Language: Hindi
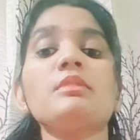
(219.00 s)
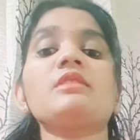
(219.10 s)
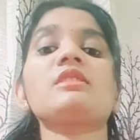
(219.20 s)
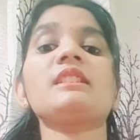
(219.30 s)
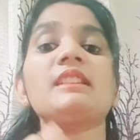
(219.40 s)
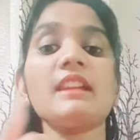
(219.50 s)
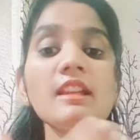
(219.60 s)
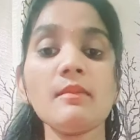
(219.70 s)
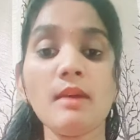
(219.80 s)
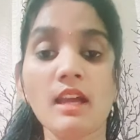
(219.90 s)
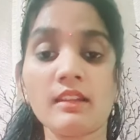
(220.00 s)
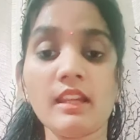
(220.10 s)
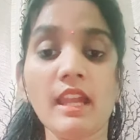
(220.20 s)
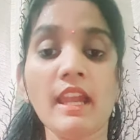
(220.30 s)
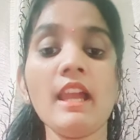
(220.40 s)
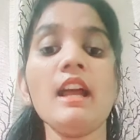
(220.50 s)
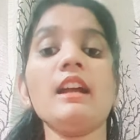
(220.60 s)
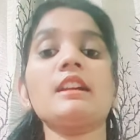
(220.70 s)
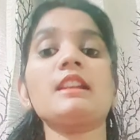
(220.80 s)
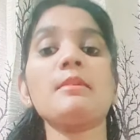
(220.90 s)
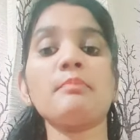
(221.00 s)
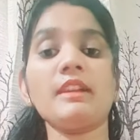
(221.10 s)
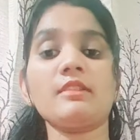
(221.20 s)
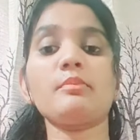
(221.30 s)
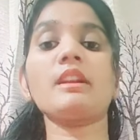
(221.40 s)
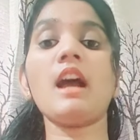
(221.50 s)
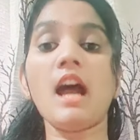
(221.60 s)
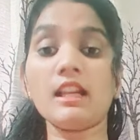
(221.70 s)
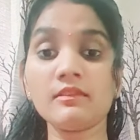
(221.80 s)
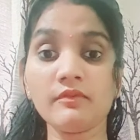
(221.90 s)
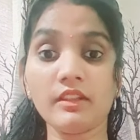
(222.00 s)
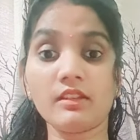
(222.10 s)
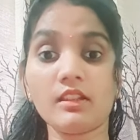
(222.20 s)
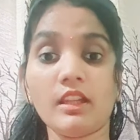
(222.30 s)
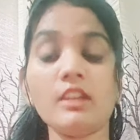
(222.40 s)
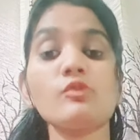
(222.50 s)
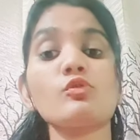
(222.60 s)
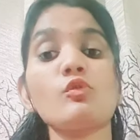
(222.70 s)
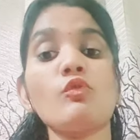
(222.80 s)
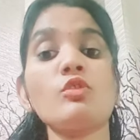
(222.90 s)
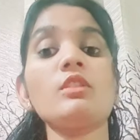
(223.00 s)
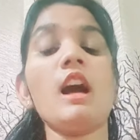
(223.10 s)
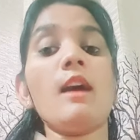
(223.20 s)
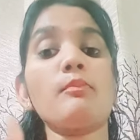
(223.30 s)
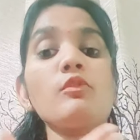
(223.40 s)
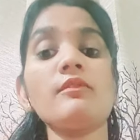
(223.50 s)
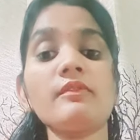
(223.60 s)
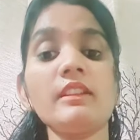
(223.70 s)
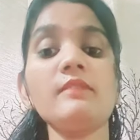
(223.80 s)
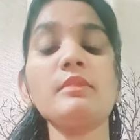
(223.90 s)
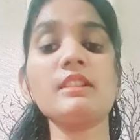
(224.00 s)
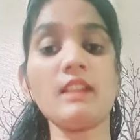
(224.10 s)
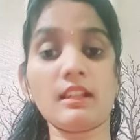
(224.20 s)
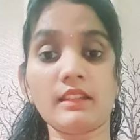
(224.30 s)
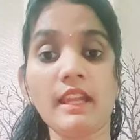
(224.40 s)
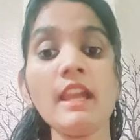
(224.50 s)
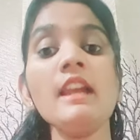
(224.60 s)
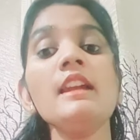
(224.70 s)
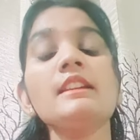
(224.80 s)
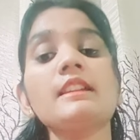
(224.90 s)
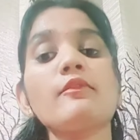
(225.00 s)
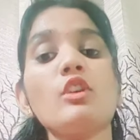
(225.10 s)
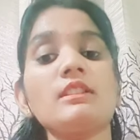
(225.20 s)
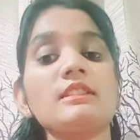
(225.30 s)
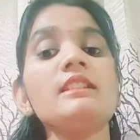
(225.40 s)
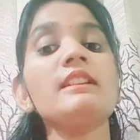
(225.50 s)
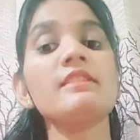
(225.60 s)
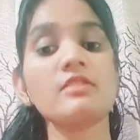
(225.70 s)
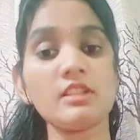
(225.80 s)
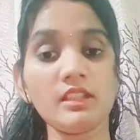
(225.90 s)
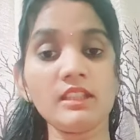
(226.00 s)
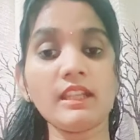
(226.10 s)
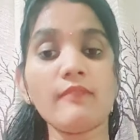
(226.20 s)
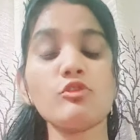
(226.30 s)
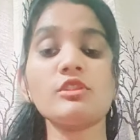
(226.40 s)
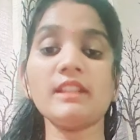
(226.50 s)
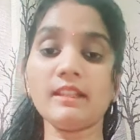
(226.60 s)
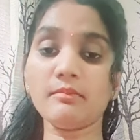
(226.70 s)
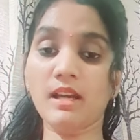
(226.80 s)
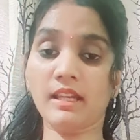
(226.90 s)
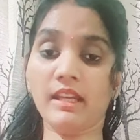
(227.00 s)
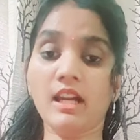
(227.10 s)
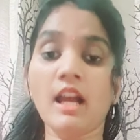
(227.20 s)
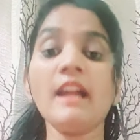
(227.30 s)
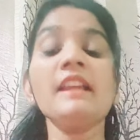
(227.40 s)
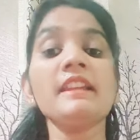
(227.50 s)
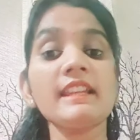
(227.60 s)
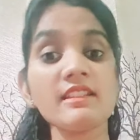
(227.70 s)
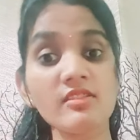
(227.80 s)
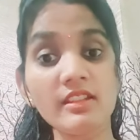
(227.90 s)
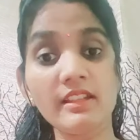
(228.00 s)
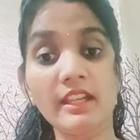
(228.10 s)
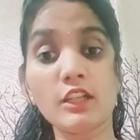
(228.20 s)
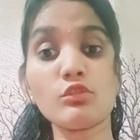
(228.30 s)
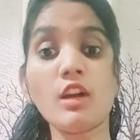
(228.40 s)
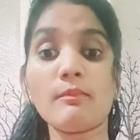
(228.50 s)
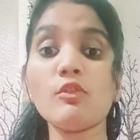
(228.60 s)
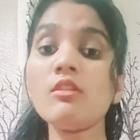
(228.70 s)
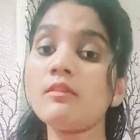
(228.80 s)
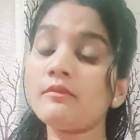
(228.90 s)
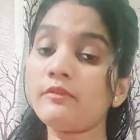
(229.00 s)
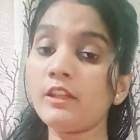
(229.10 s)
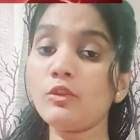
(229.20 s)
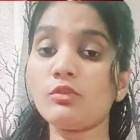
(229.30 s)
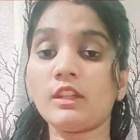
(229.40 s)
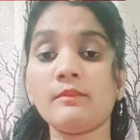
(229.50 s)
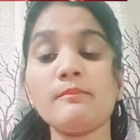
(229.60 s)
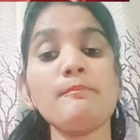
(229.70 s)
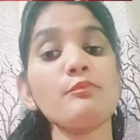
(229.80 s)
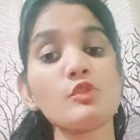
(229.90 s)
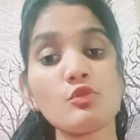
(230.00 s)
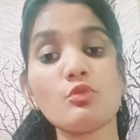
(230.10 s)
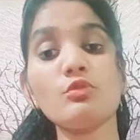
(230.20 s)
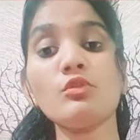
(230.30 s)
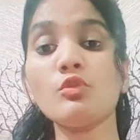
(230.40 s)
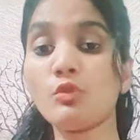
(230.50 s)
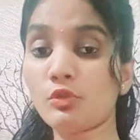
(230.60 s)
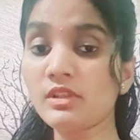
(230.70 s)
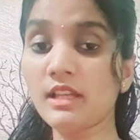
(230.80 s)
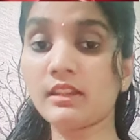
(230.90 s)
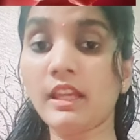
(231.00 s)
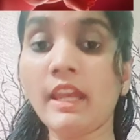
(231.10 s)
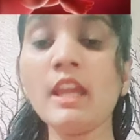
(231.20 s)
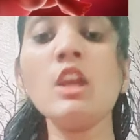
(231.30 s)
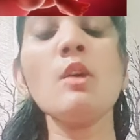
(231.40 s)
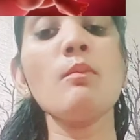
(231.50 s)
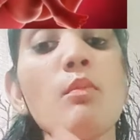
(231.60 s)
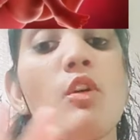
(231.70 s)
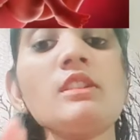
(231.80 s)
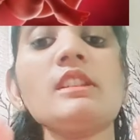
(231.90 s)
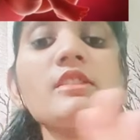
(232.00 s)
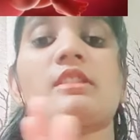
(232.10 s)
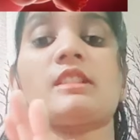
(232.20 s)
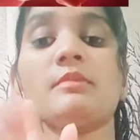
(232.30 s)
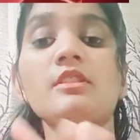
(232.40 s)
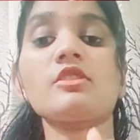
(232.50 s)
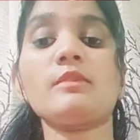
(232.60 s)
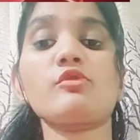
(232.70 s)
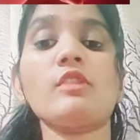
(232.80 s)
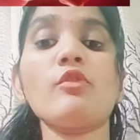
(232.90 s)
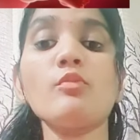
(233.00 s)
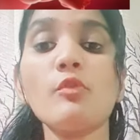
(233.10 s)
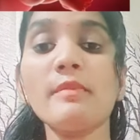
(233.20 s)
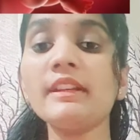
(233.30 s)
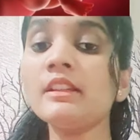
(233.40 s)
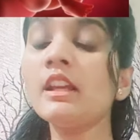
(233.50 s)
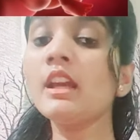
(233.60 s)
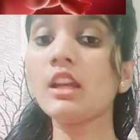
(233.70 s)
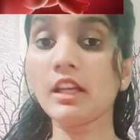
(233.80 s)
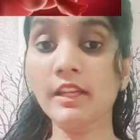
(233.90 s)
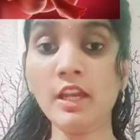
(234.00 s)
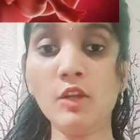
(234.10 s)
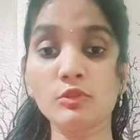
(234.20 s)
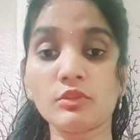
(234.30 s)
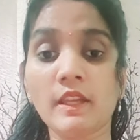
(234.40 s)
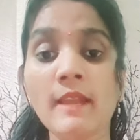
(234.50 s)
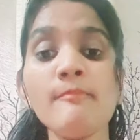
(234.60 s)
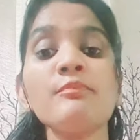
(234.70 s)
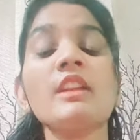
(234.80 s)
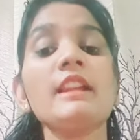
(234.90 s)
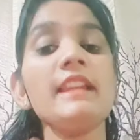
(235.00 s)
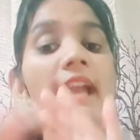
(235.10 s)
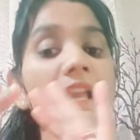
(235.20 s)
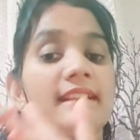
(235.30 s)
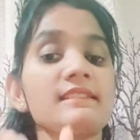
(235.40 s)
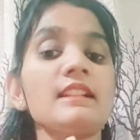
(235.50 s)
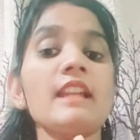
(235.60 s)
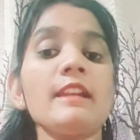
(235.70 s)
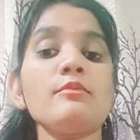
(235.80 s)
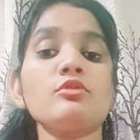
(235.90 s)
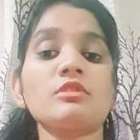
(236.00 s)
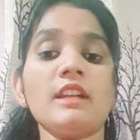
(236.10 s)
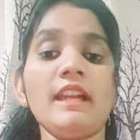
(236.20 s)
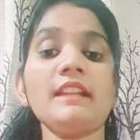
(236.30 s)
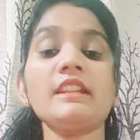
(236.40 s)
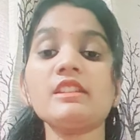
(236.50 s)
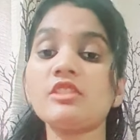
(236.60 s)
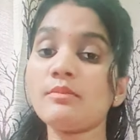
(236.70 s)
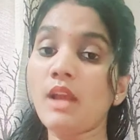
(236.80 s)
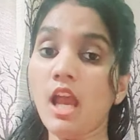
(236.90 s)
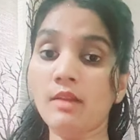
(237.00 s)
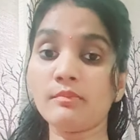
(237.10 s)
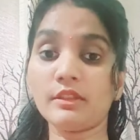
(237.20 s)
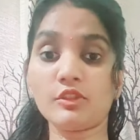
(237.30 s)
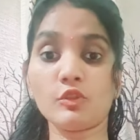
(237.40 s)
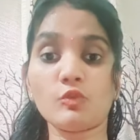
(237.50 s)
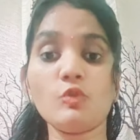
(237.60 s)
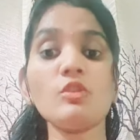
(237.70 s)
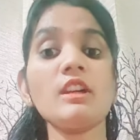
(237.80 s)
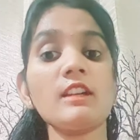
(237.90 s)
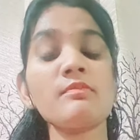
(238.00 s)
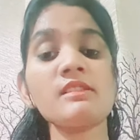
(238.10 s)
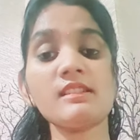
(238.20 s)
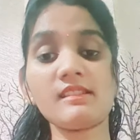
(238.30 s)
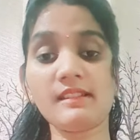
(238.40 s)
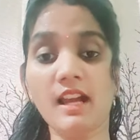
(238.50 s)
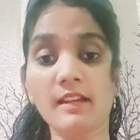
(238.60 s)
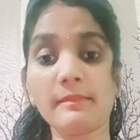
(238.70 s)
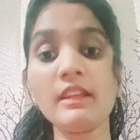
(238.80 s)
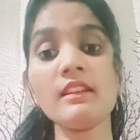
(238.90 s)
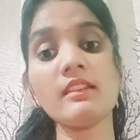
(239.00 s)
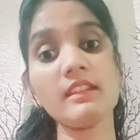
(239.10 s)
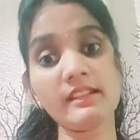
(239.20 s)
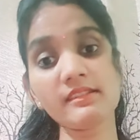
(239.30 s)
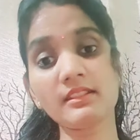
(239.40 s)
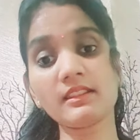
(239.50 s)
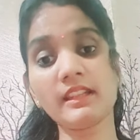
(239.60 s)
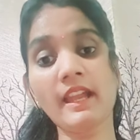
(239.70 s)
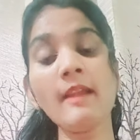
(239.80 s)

बच्चा किक मारता है अगर आप पेट पर हाथ फेरते हैं तो वो आपको फील भी दिलाता है कि वो अंदर ठीक है वो किक मारेगा हिचकी लेगा तो आपको फील होना शुरू हो जाता है बहुत अच्छे से बच्चा अब जो है वो मूवमेंट कर रहा होता है ये ऐसा टाइम होता है कि जब आप बच्चे को गर्भ संस्कार भी दे सकते